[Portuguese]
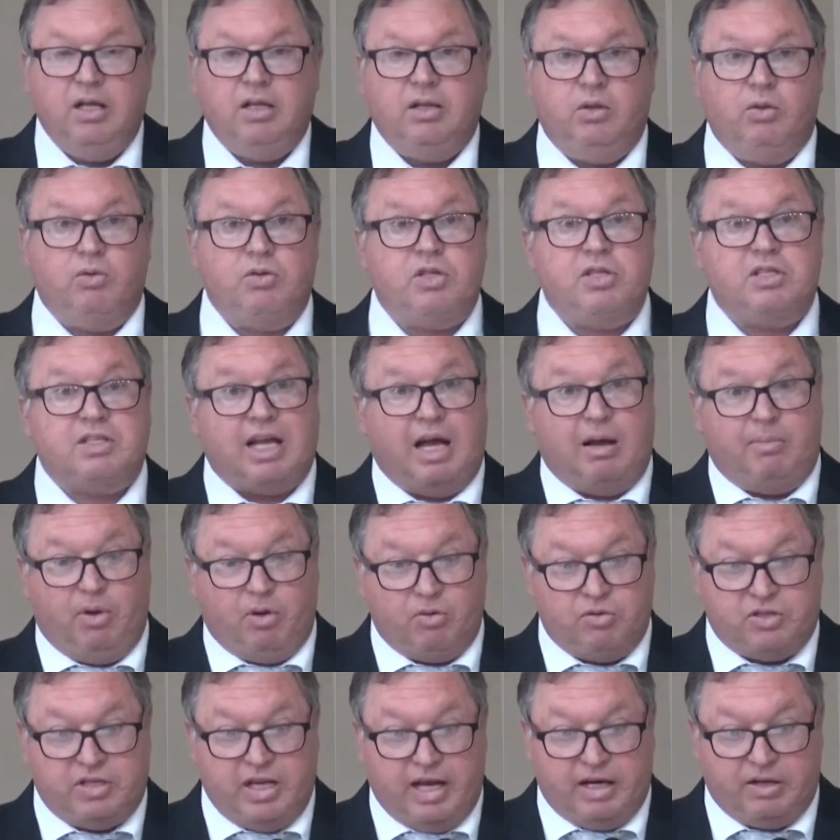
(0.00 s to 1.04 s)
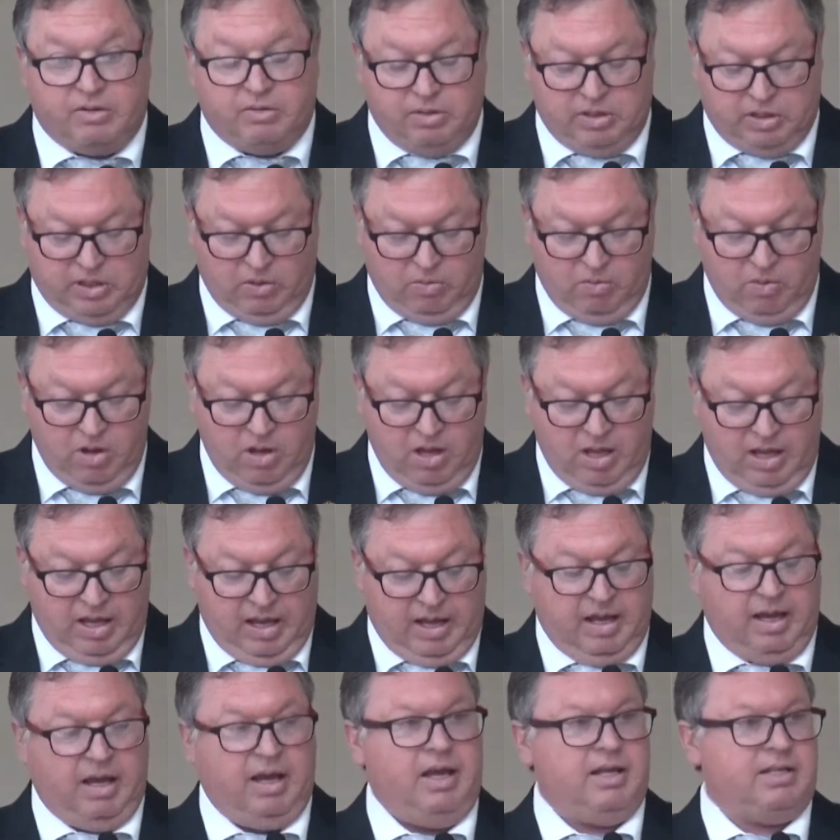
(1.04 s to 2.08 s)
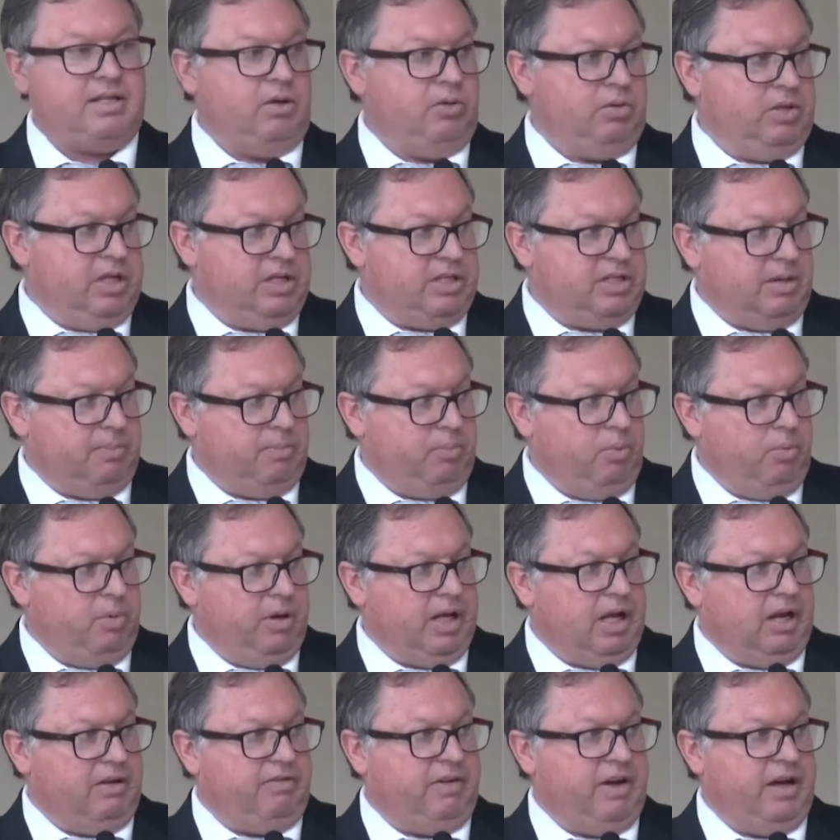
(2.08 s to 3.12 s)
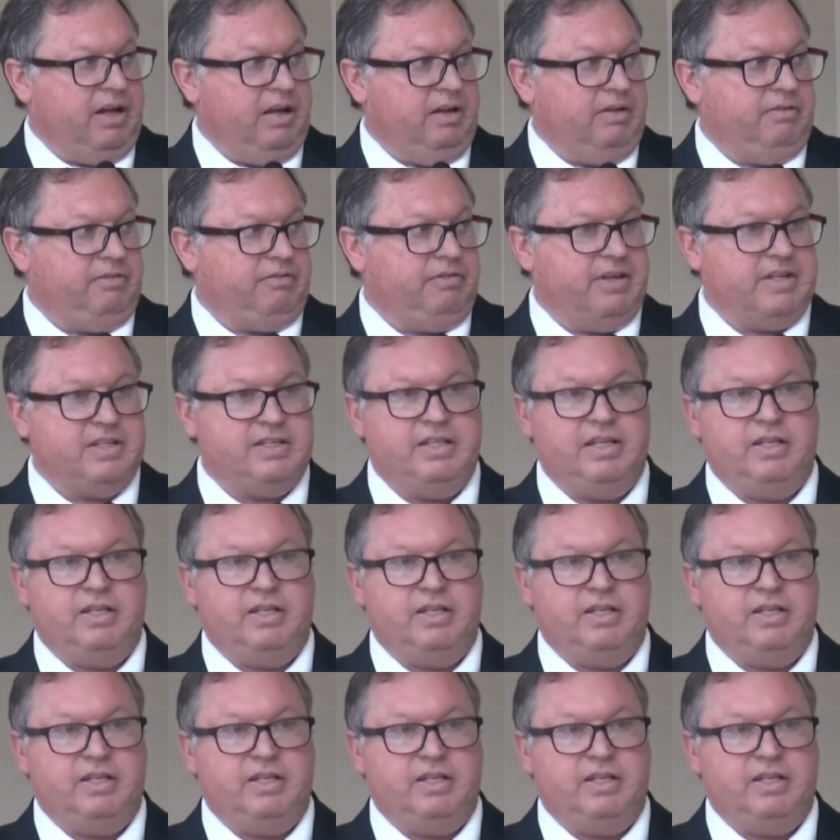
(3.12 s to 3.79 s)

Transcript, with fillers: Não se sabe ao certo, então, é, essa audiência pública ela vai fazer